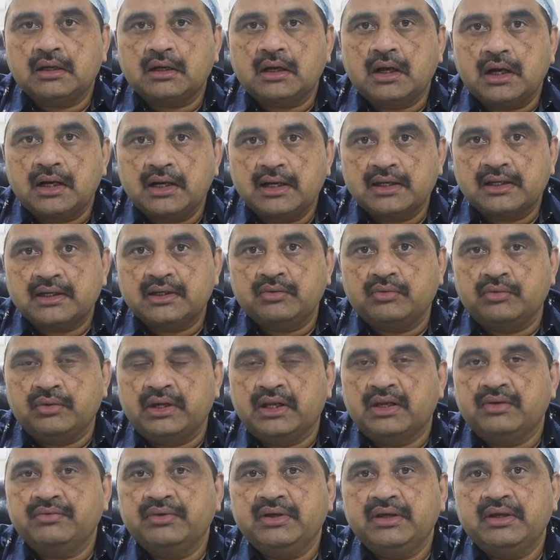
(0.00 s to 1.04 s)
కాళ్ళకి
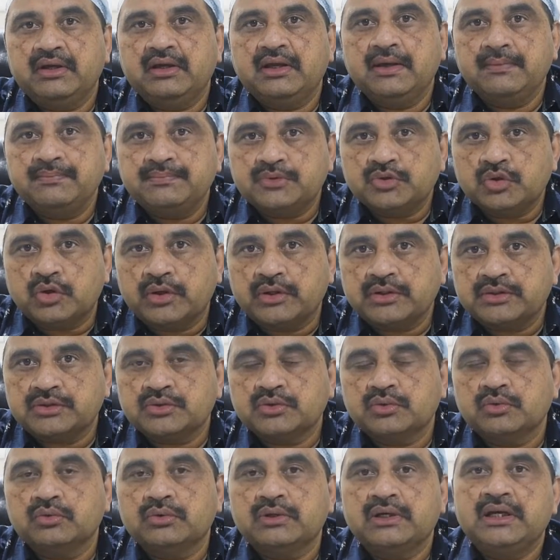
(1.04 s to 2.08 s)
ఉండేవి హిప్
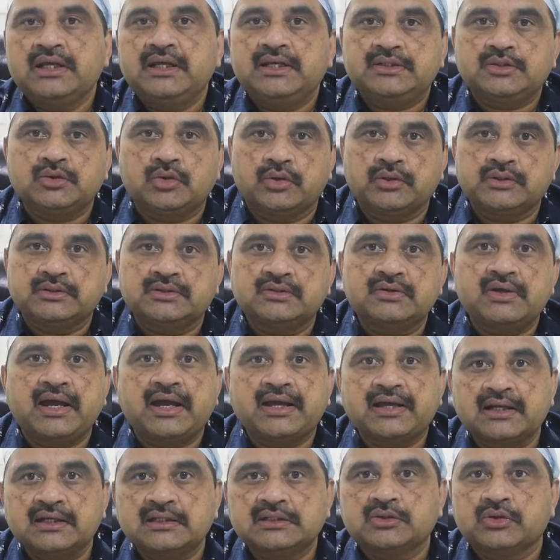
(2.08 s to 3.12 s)
జాయింట్స్ నీ జాయింట్స్
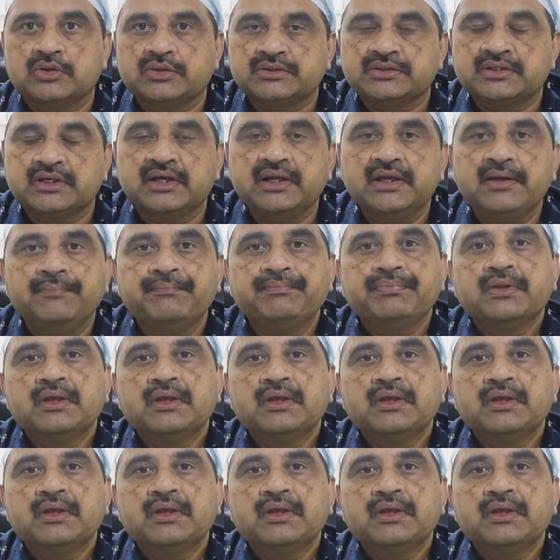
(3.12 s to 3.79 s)
యాంకిల్ జాయింట్స్ అన్ని